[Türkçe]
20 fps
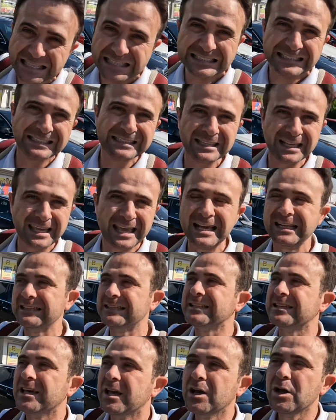Lidl'da
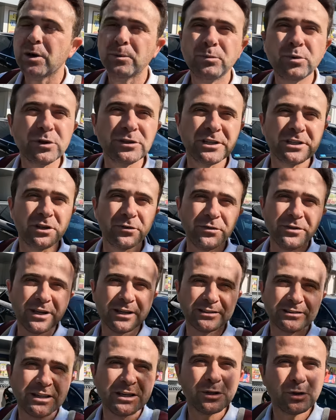geldik. Buradaki
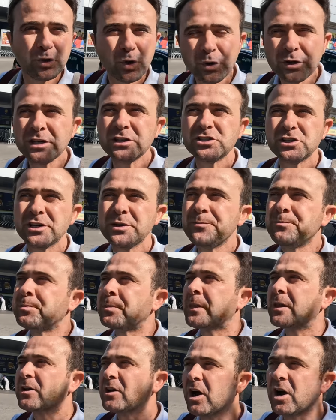fiyatlar görece
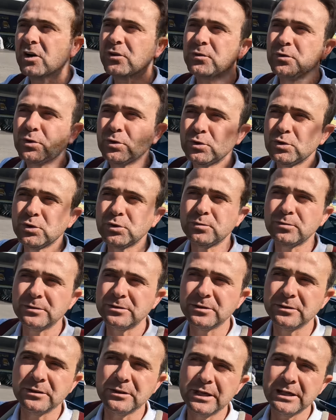Carrefour'dur
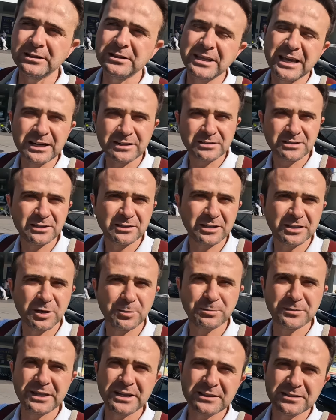e, diğer
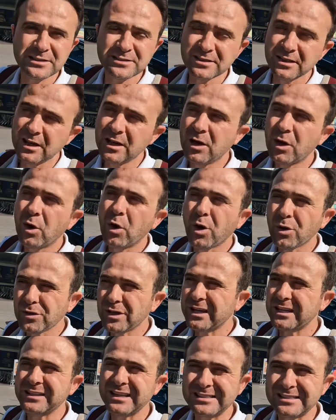rakipleridir.
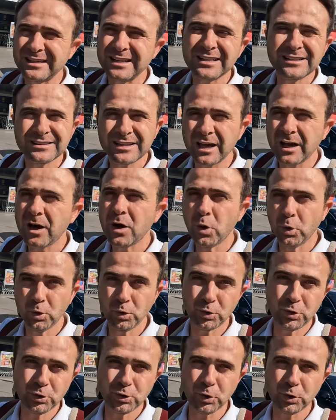Onlara nazaran daha
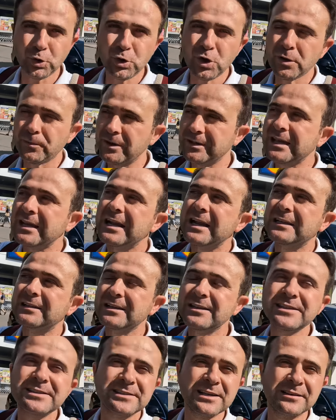uygun oluyor ve
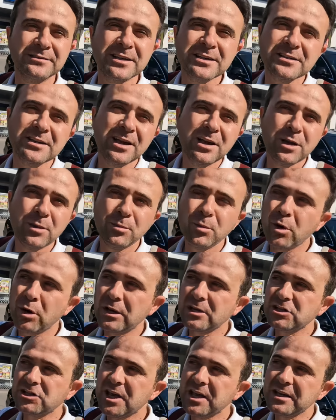genelde insanlar
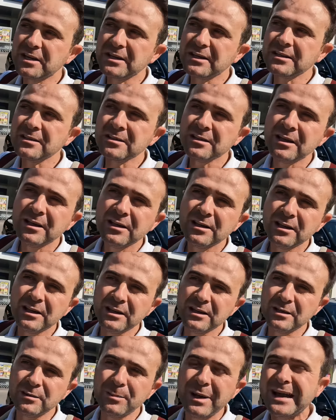böyle şehrin
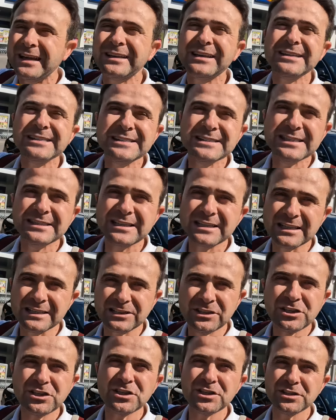e, merkezinde değil
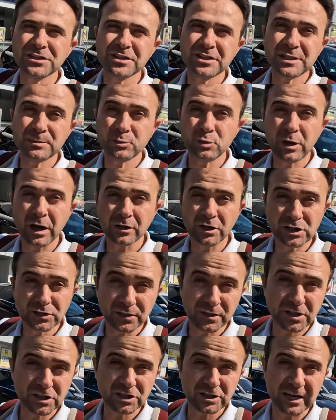de dışındaki bu
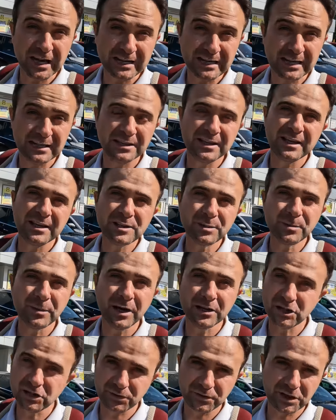alışveriş yerlerine gidip
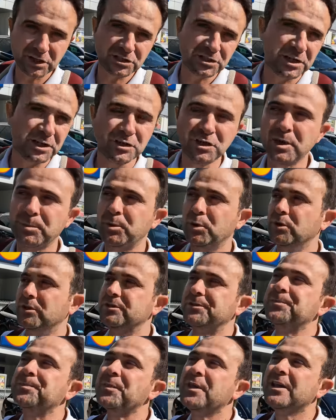alışverişlerini
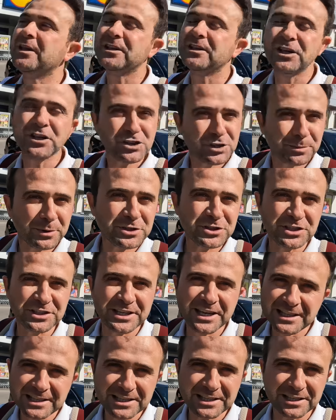yapıyorlar. Kişi başı
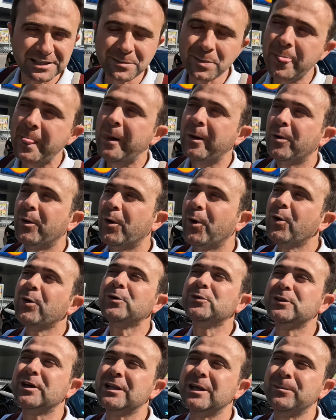gelirin
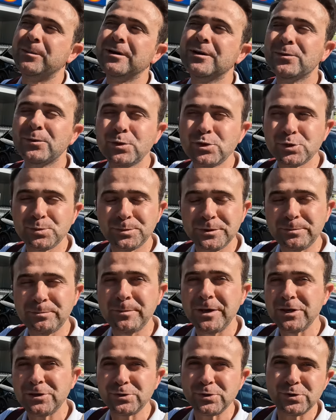ortalama
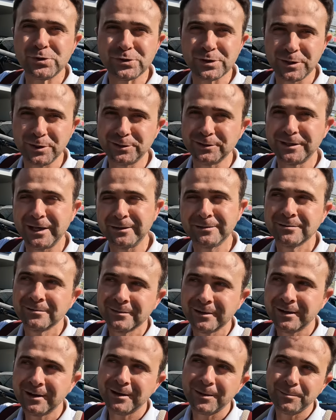3500 zloti'den
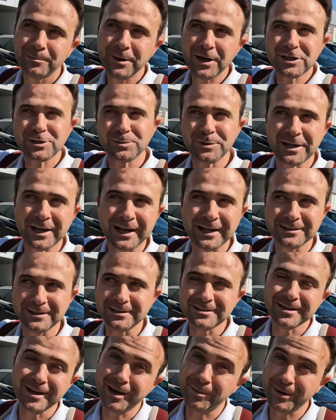5000'e
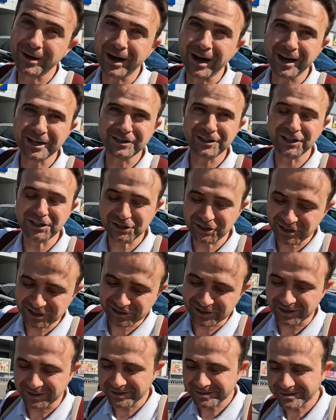kadar ama
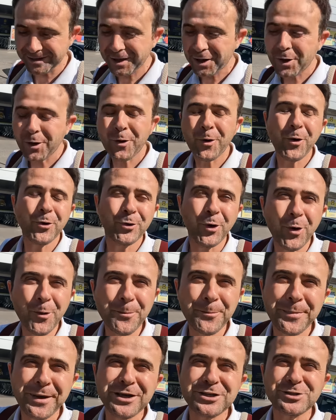ITG'seniz
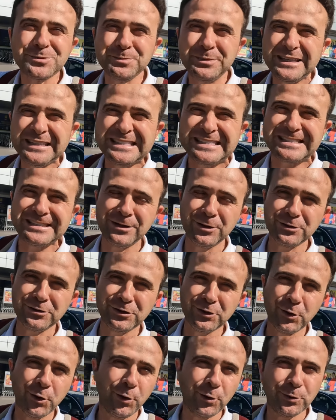10-15 bin
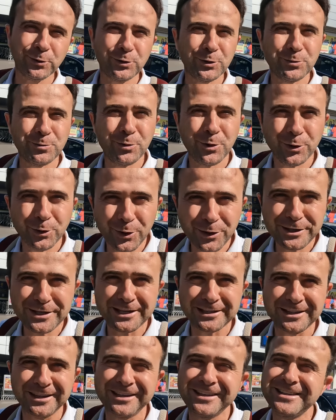zloti olduğu
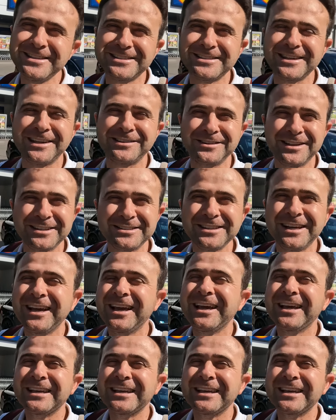Polonya'da insanlar